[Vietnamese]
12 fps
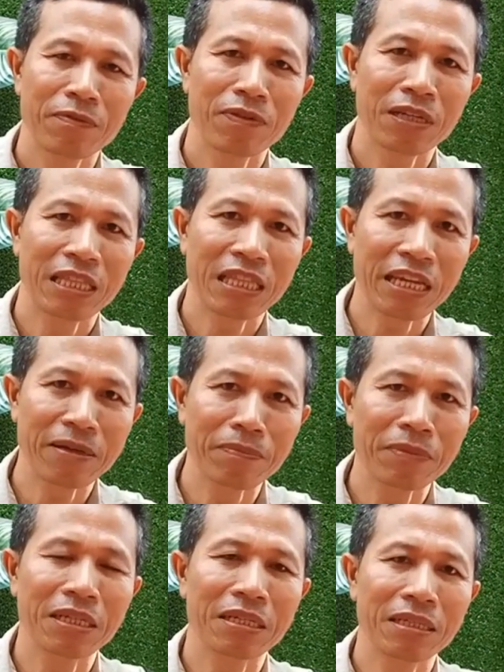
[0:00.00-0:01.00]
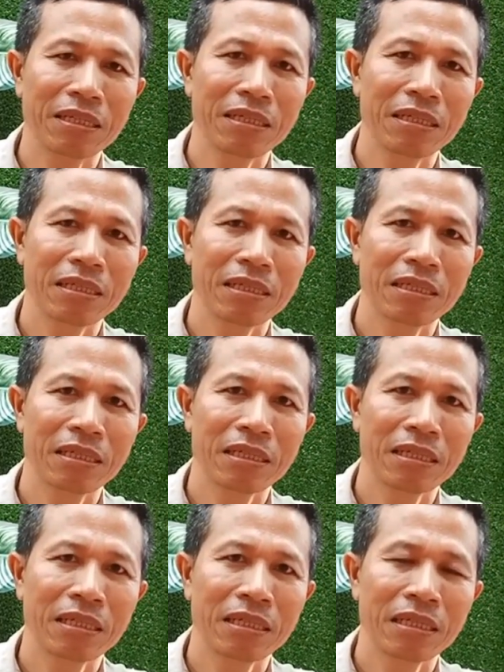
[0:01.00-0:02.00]
và tìm tới
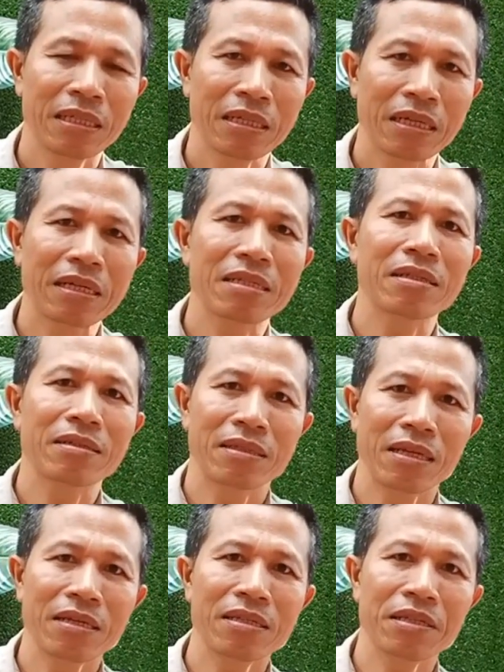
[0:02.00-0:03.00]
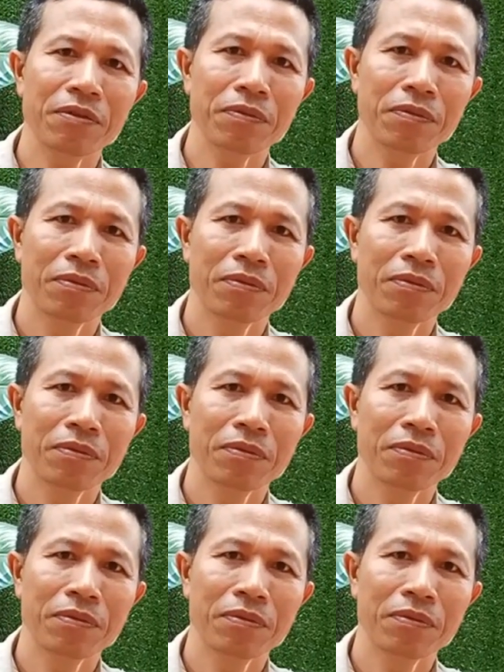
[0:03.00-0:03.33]
cái sự dễ chịu